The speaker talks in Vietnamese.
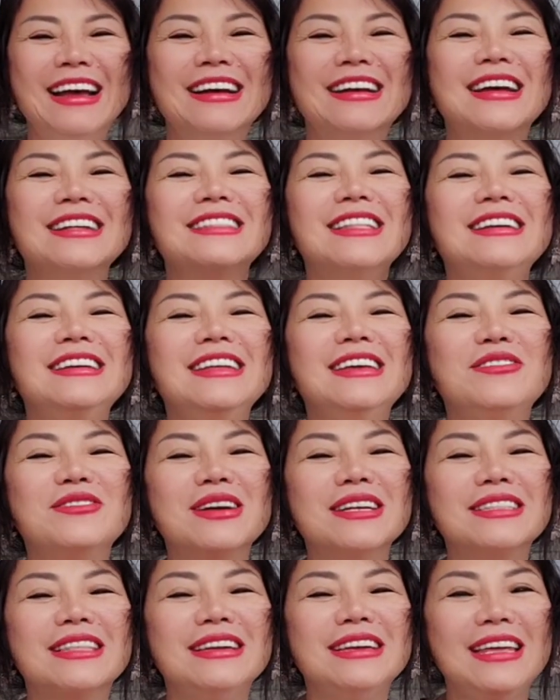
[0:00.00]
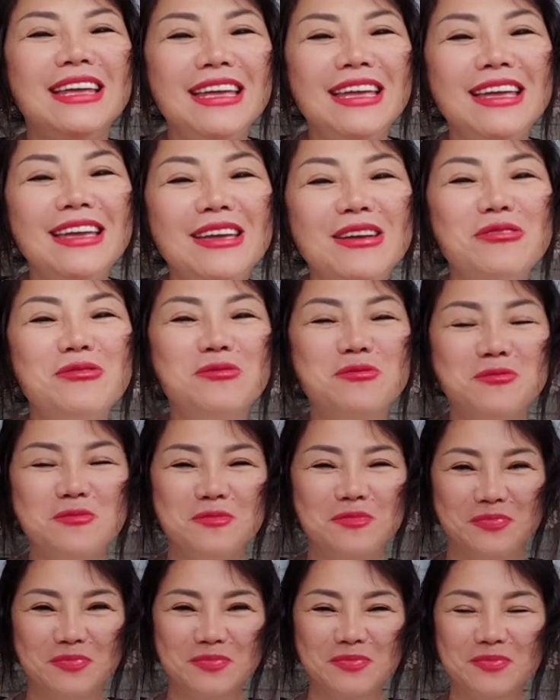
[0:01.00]
cái tình yêu cái tình yêu
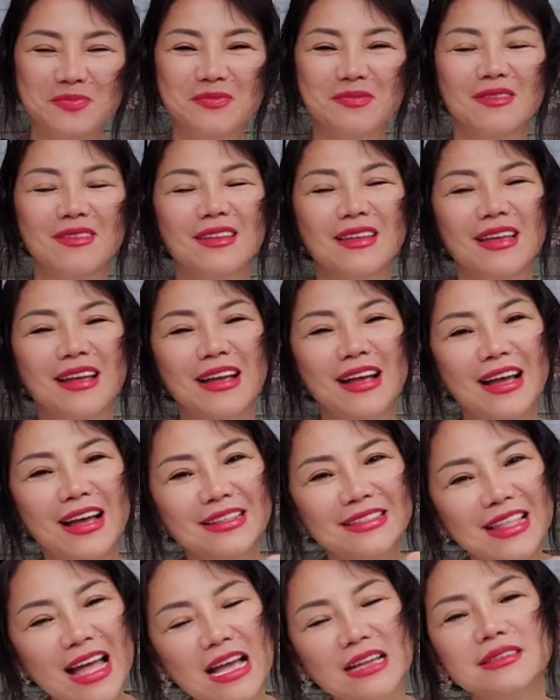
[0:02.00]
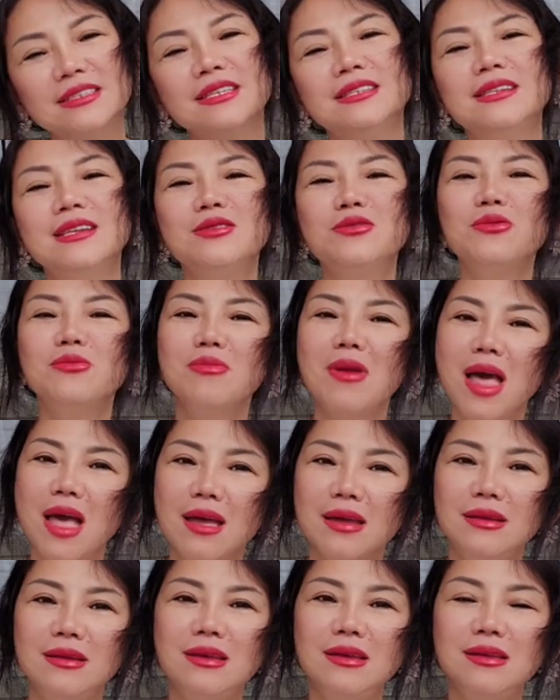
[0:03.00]
tặng cc nút
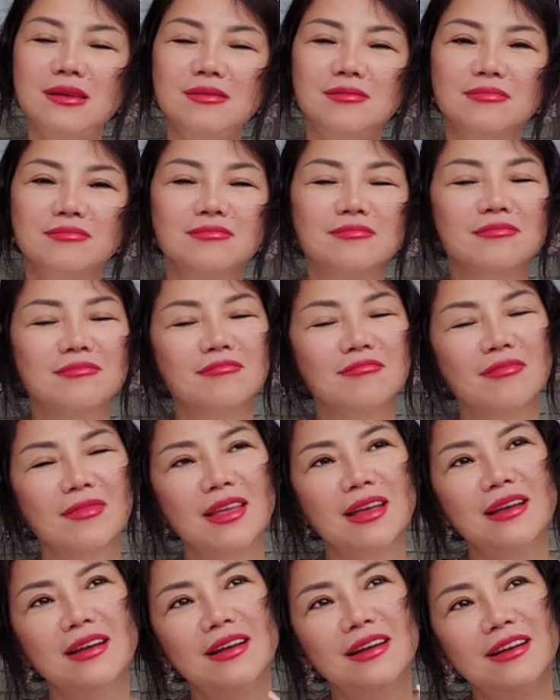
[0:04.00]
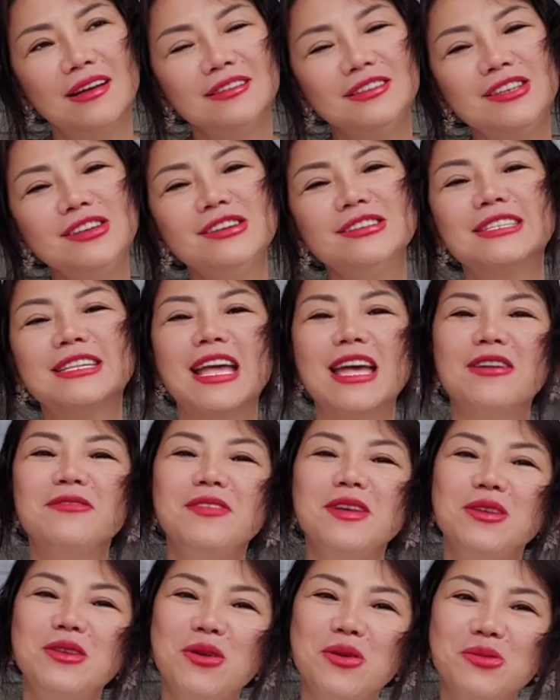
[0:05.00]
like đi chia sẻ
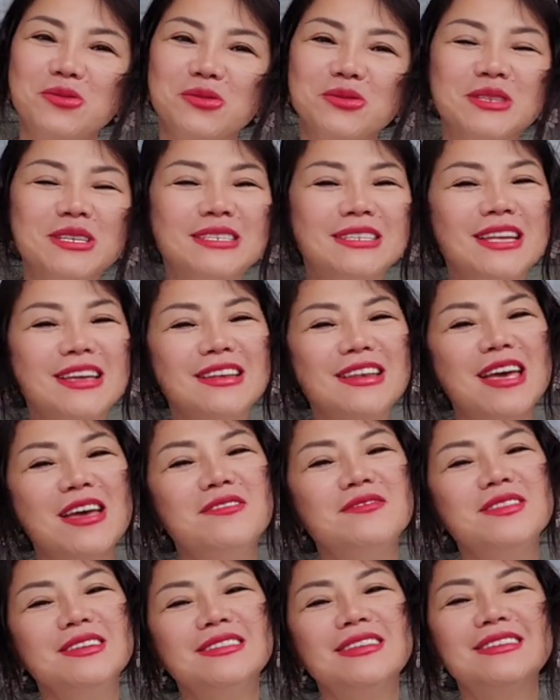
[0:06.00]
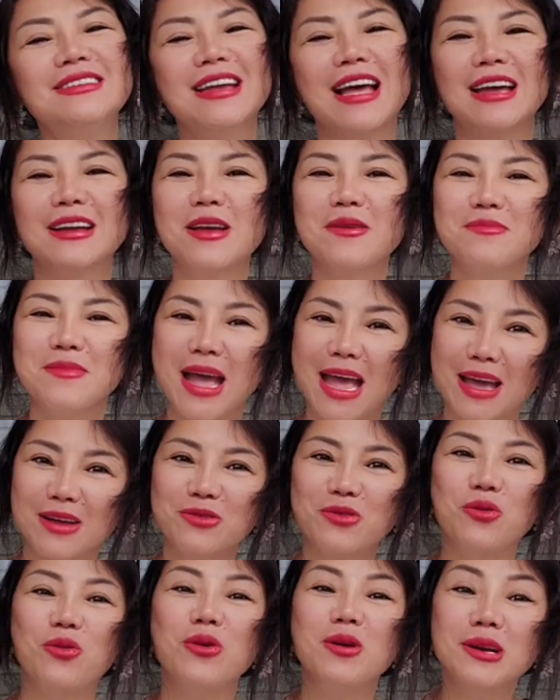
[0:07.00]
video của cc đến với tất cả các bạn
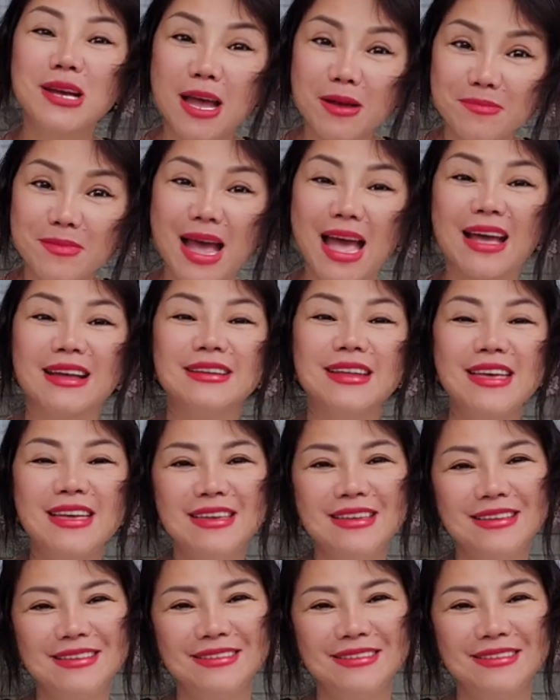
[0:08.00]
của các bạn đi